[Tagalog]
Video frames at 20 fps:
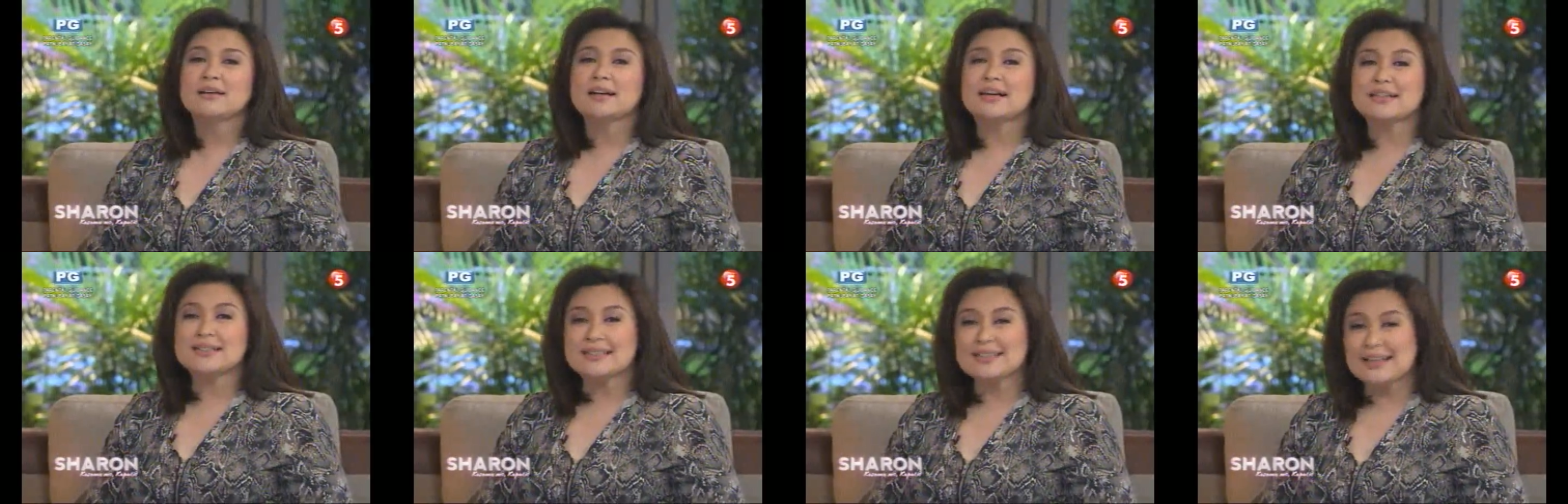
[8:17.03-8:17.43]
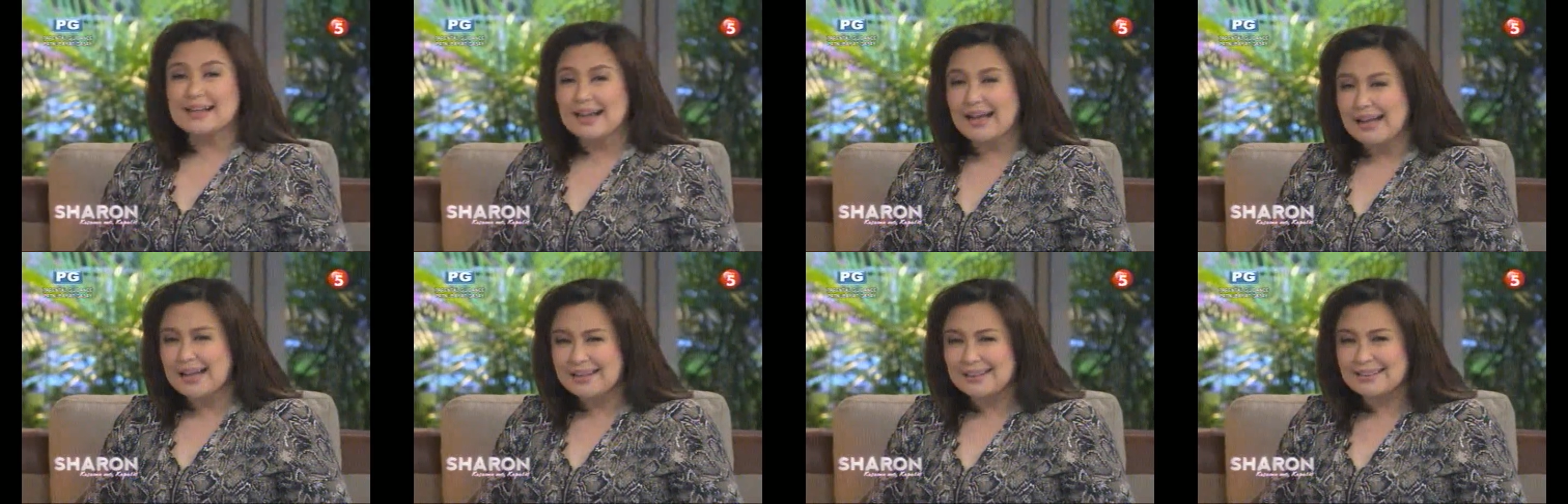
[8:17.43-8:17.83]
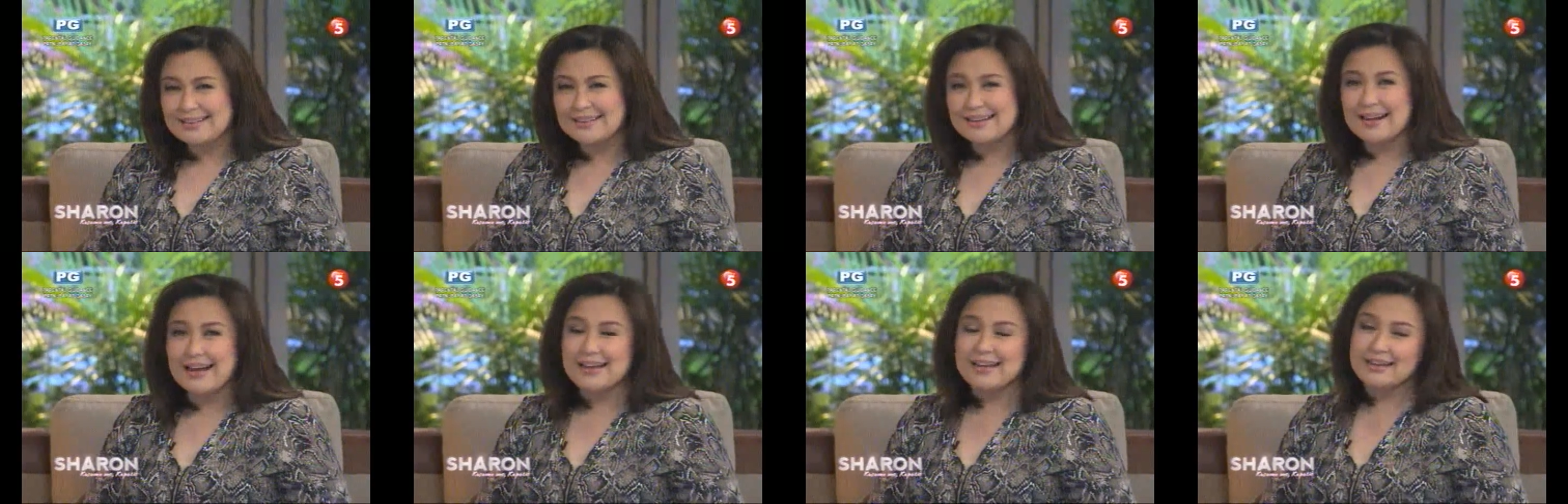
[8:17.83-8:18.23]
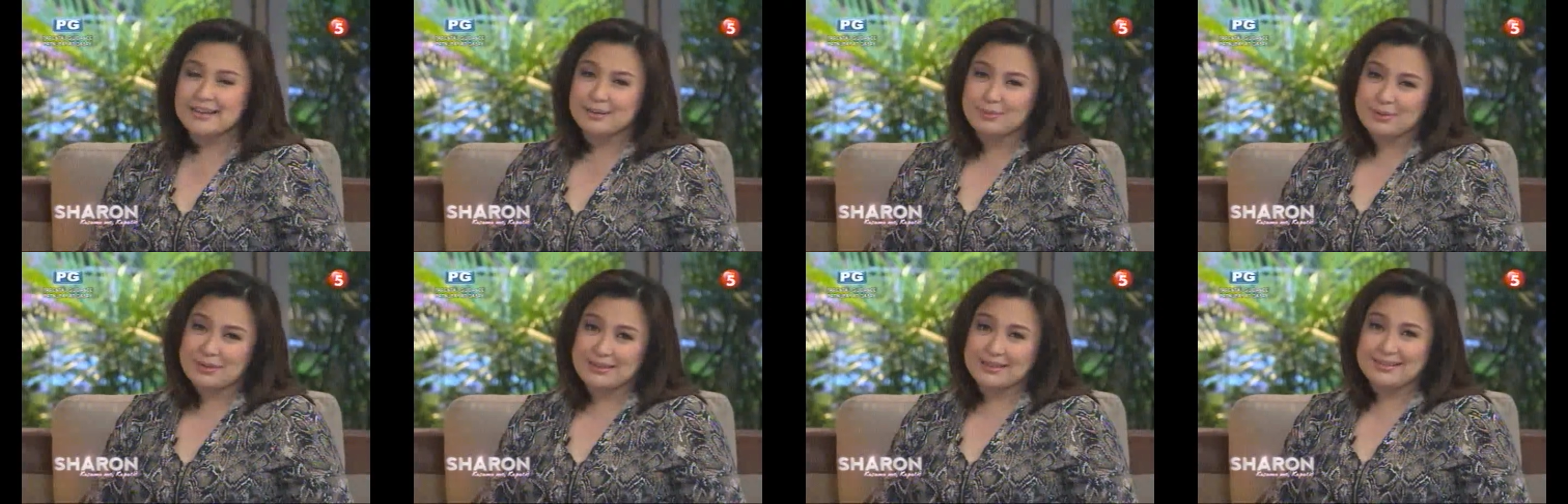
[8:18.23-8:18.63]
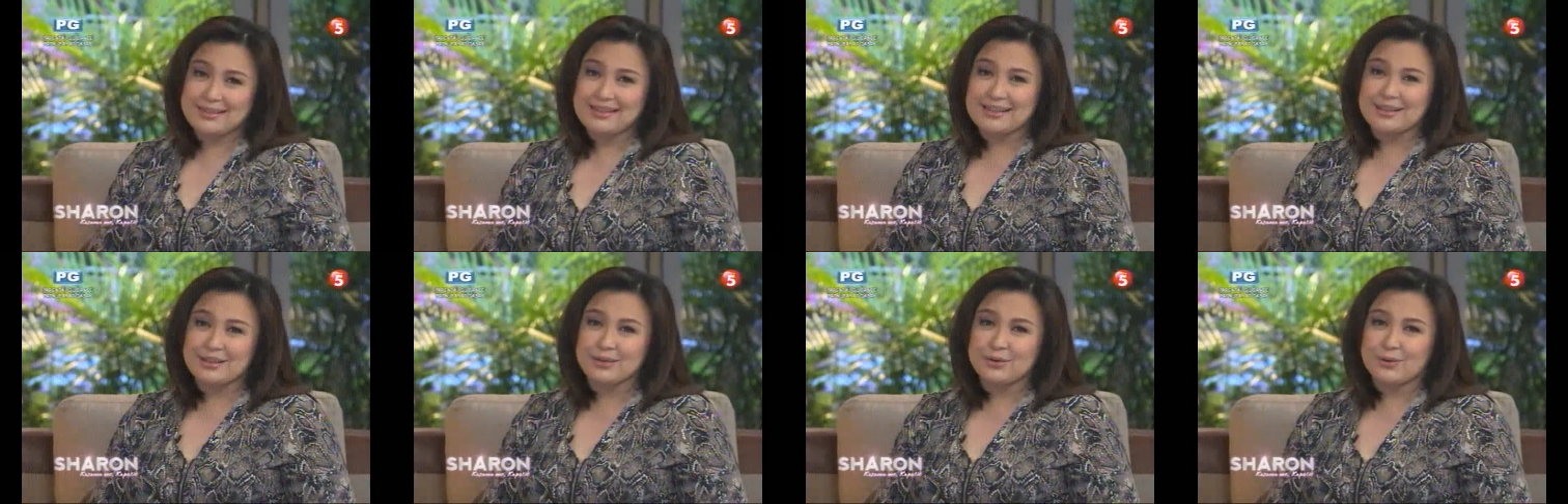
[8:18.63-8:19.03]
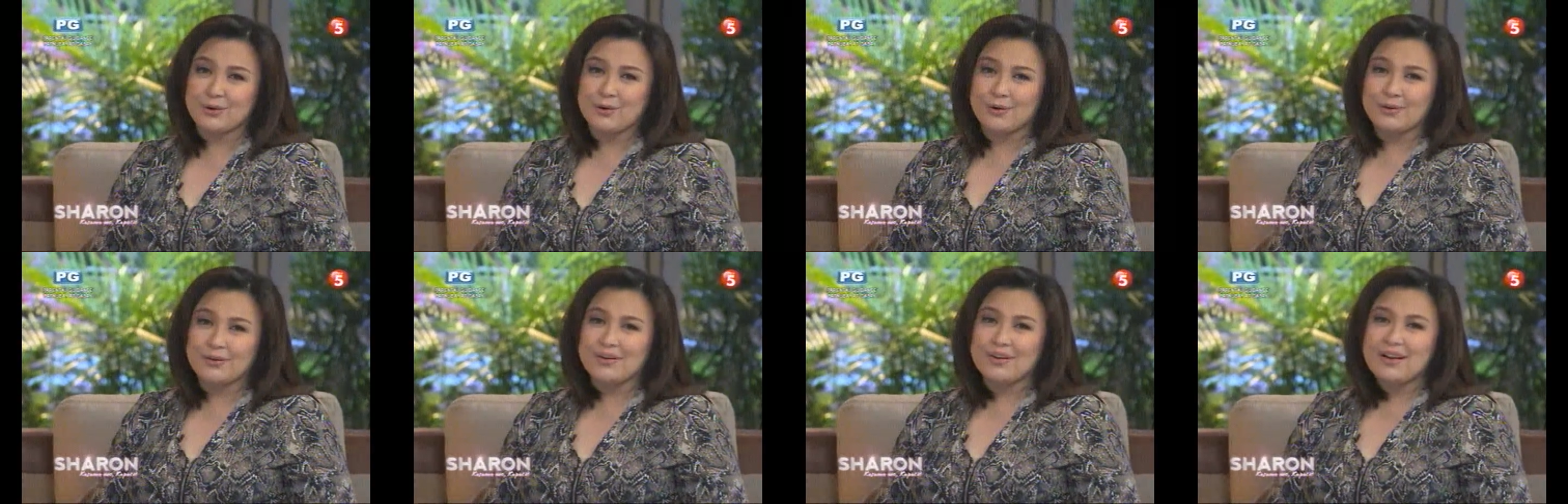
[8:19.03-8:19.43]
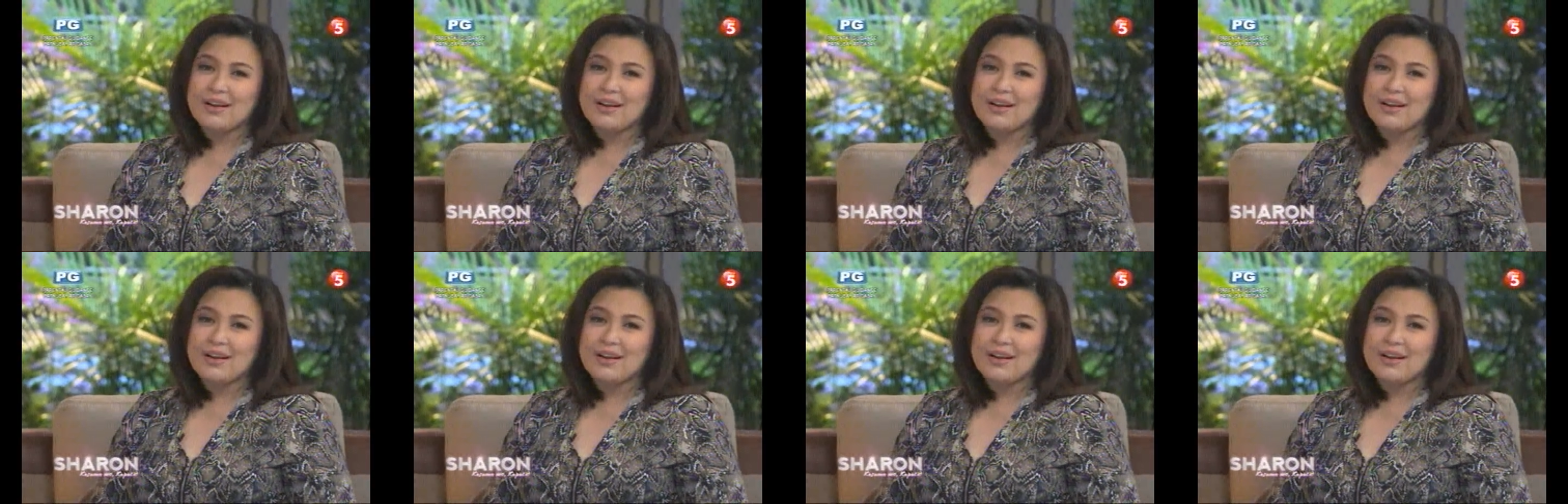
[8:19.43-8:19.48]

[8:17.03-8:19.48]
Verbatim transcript: kasikat, gaya naman ni Ding Dong.